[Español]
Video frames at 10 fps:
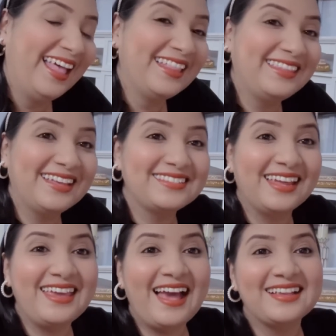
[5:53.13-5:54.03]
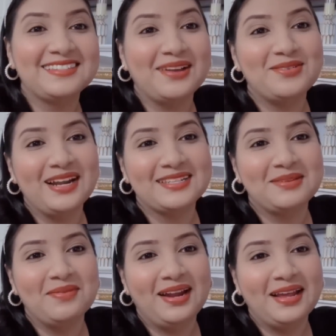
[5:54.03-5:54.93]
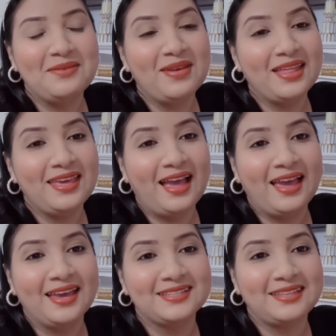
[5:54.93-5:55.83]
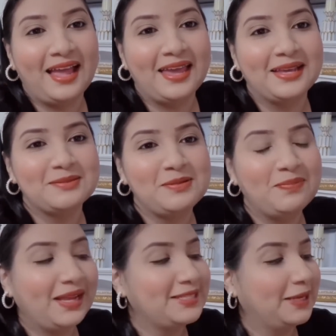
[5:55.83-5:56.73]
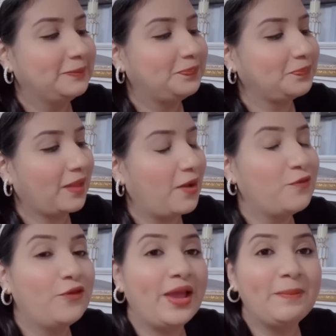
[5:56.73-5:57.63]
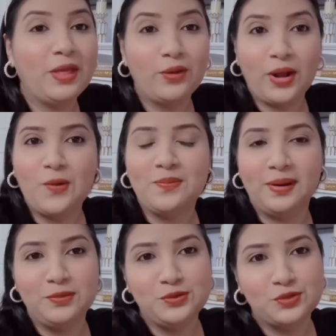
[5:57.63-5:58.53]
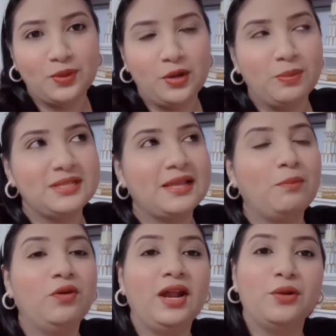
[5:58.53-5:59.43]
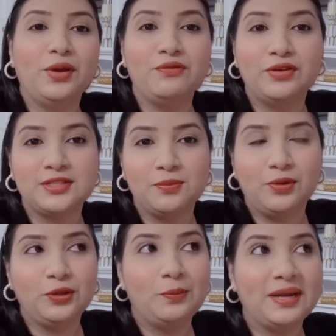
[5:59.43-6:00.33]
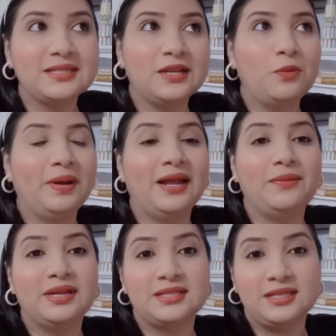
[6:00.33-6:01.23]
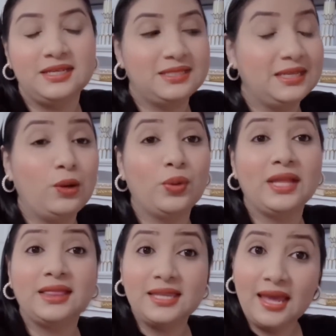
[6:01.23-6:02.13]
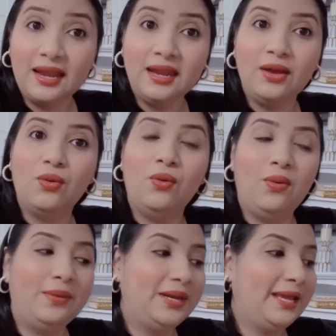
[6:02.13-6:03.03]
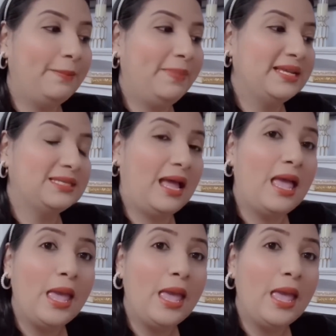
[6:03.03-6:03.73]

Desde ya hace una semana y media, esta es mi pacha. Fue amadora a comprarme un suero, me hice amor, hago un esfuerzo por tomárselo para ver si, si lo detiene o, o a ver qué pasa.